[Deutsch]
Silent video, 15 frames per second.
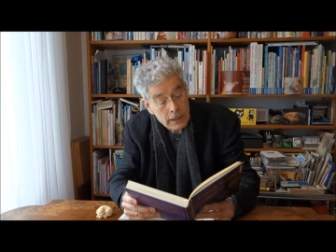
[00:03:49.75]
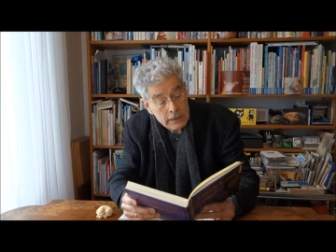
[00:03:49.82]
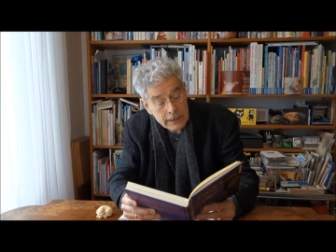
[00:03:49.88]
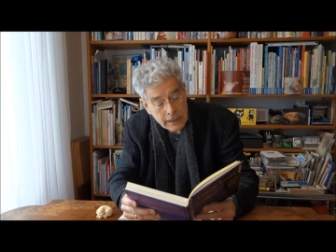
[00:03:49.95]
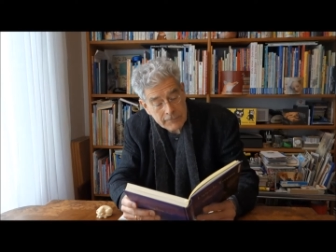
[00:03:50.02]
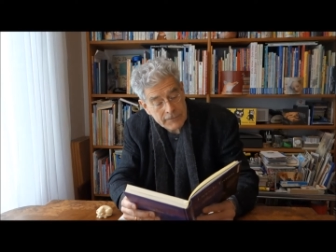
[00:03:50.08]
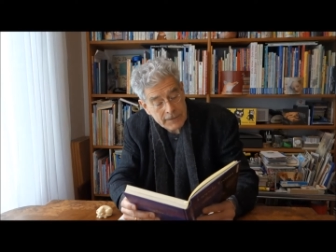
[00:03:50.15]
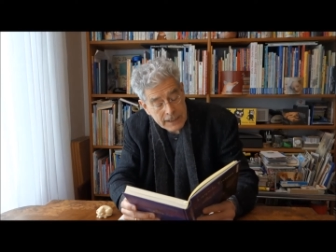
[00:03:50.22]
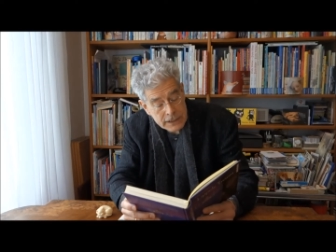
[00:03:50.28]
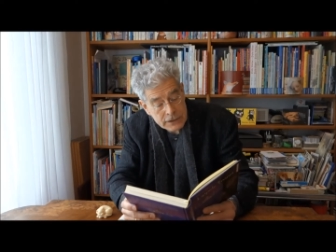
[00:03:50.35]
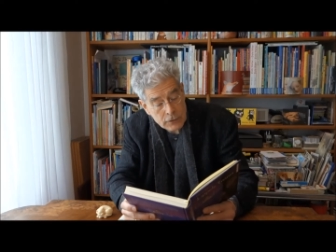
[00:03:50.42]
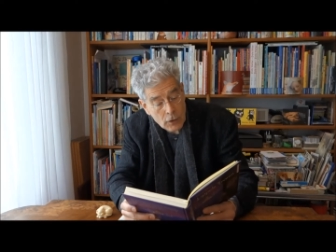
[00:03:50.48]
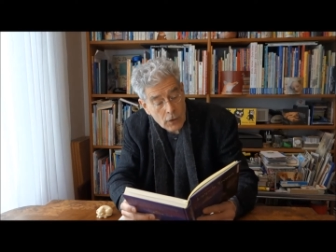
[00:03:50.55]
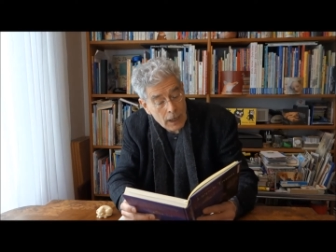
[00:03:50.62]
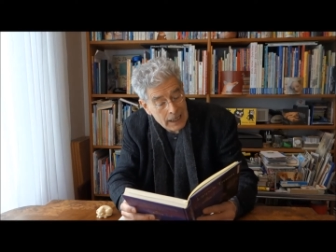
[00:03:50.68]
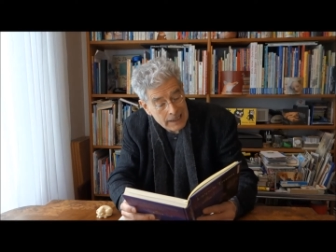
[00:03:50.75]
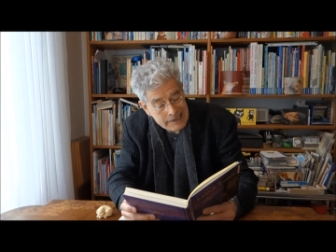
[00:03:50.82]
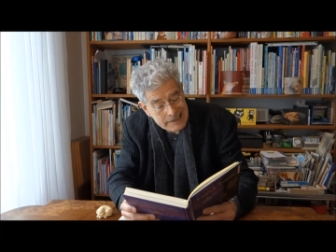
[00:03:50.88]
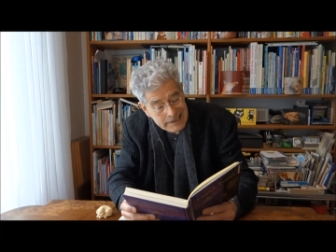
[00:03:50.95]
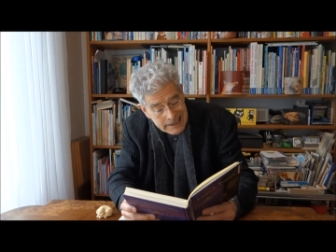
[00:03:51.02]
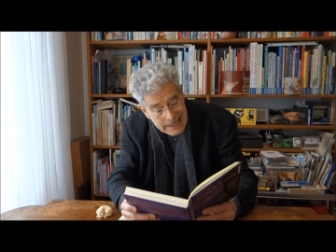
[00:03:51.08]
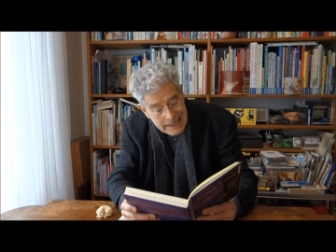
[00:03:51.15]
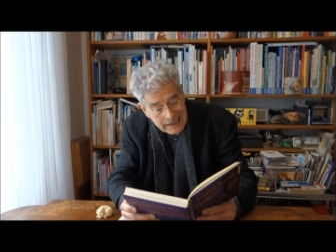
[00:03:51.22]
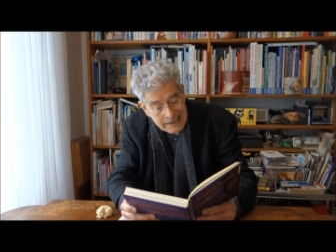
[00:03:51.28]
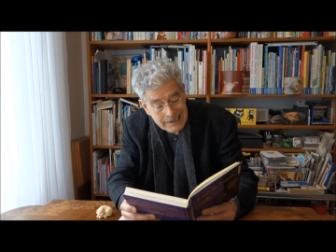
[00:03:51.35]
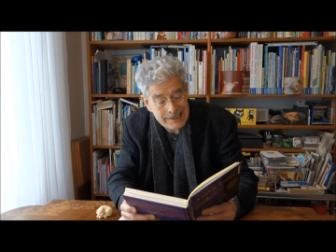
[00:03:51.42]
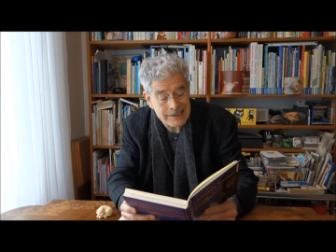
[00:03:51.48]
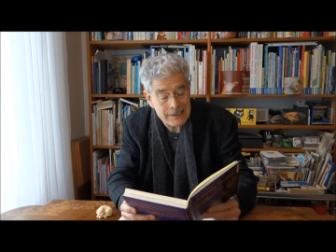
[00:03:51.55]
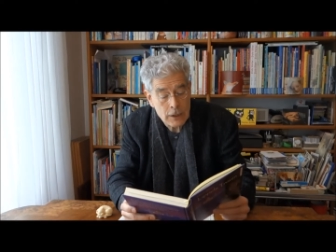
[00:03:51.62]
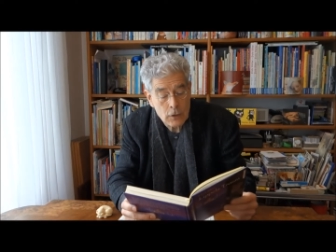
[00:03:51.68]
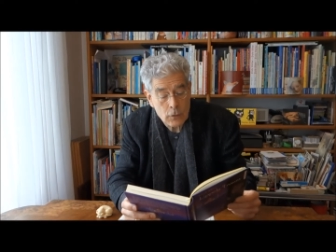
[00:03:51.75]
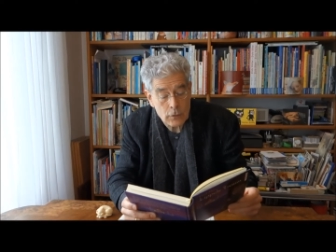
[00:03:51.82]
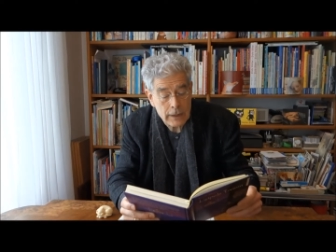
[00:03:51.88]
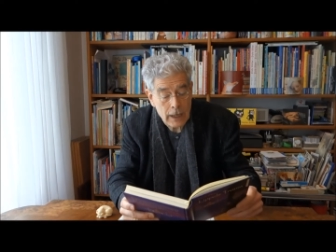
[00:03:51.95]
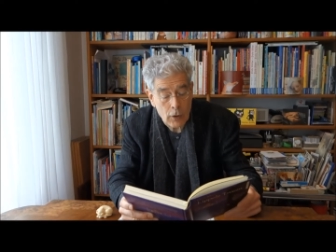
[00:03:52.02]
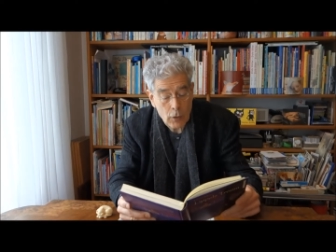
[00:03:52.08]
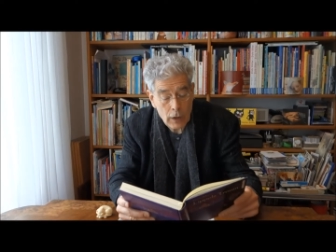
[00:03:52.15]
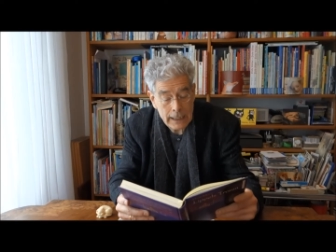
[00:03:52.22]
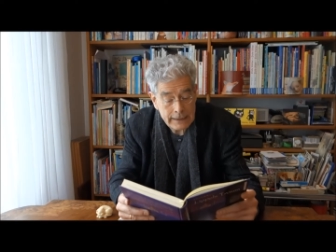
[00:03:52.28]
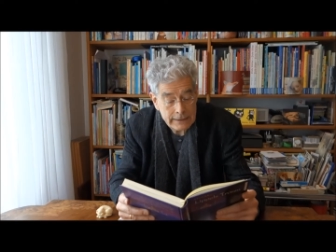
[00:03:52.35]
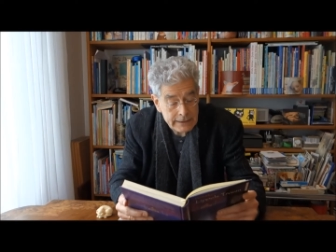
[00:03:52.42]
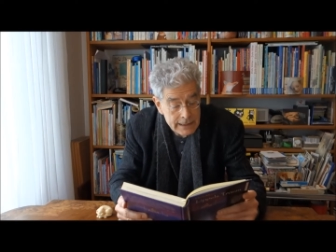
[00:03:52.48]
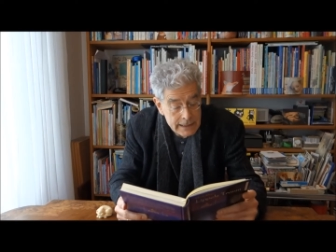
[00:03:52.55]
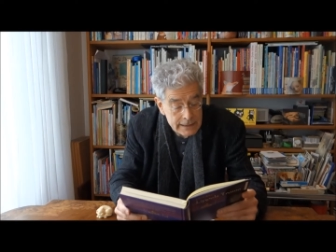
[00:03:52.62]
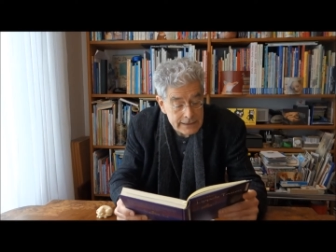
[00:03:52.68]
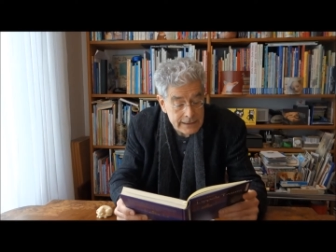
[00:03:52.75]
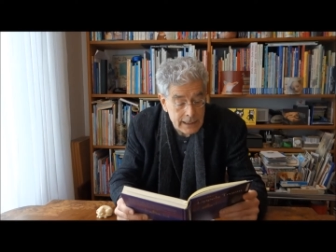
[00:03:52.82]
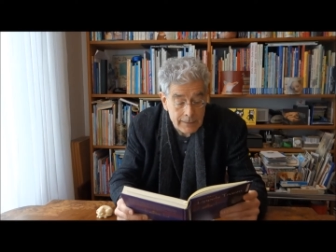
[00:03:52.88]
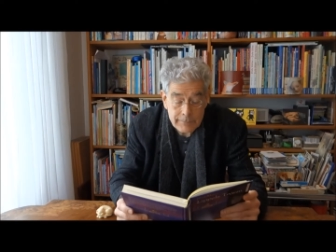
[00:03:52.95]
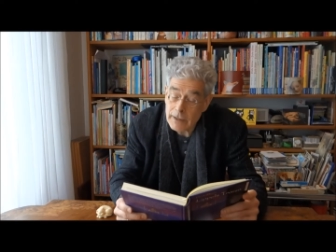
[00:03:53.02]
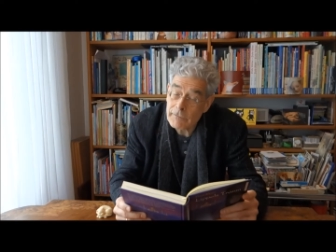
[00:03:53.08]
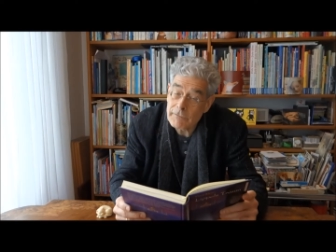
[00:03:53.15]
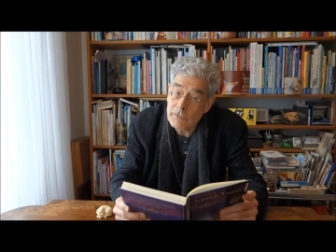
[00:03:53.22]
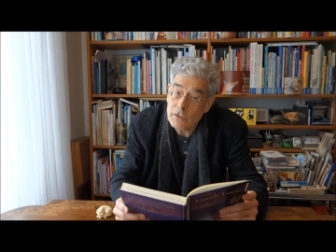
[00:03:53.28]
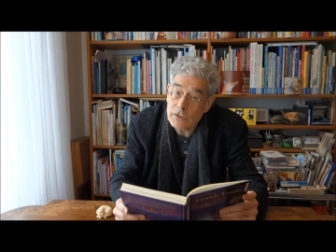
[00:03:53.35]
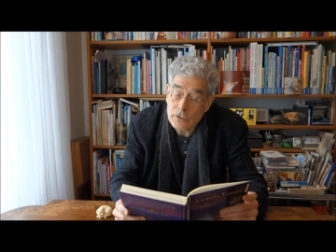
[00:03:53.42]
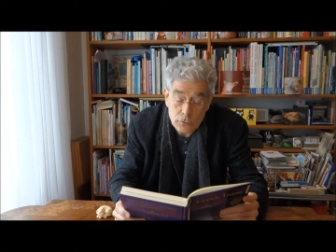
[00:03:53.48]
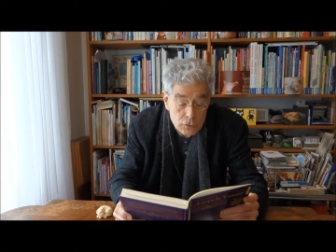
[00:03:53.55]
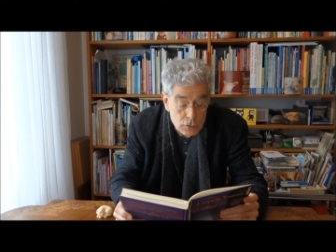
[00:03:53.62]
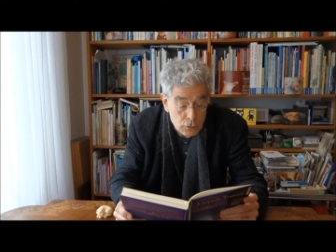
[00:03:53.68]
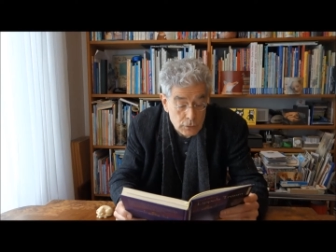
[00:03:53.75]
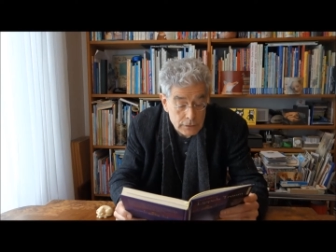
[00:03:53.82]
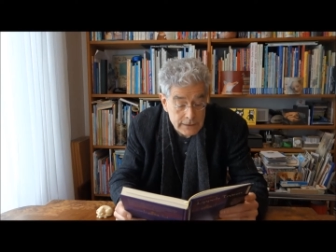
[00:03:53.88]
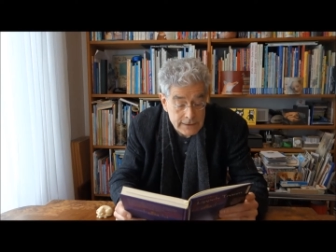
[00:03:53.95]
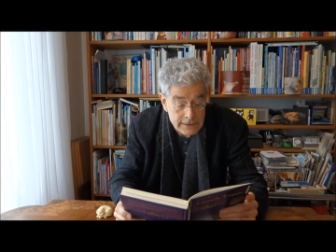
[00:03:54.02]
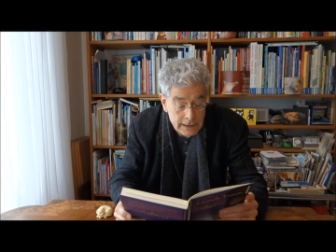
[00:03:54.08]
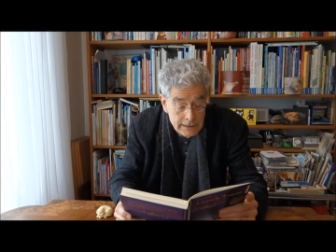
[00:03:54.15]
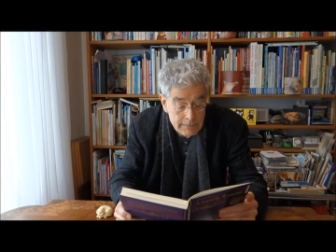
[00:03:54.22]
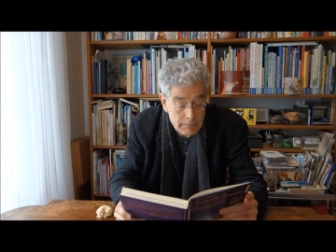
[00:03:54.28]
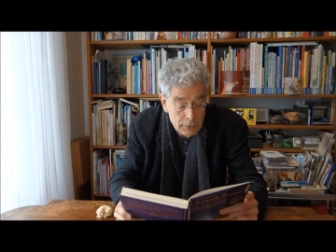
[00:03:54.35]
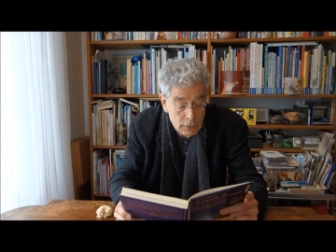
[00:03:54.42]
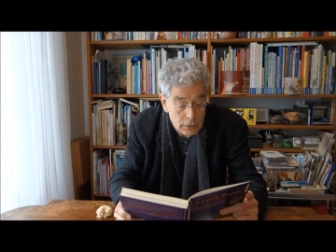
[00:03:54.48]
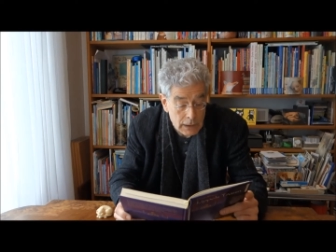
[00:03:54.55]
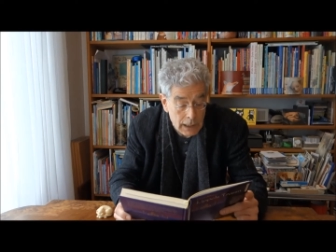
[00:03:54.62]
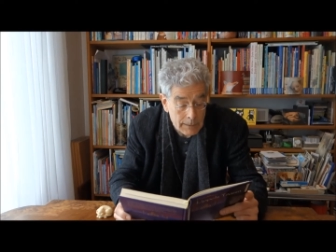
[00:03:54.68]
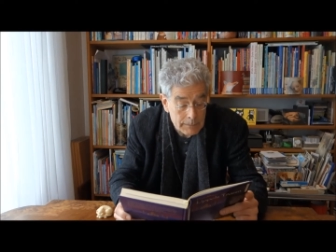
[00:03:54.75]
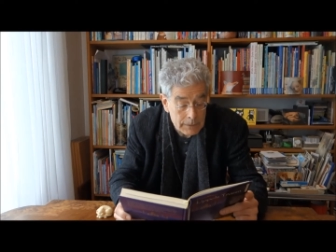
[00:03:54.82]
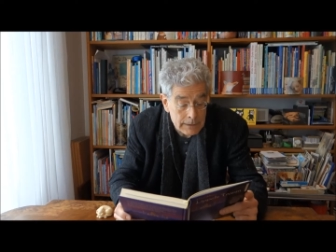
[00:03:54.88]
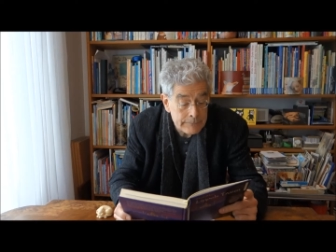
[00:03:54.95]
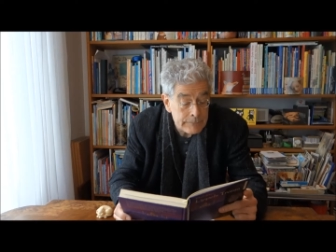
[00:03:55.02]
Dann vielleicht noch Andreas und auch Andreas kam nach vorne und holte seinen Block ab.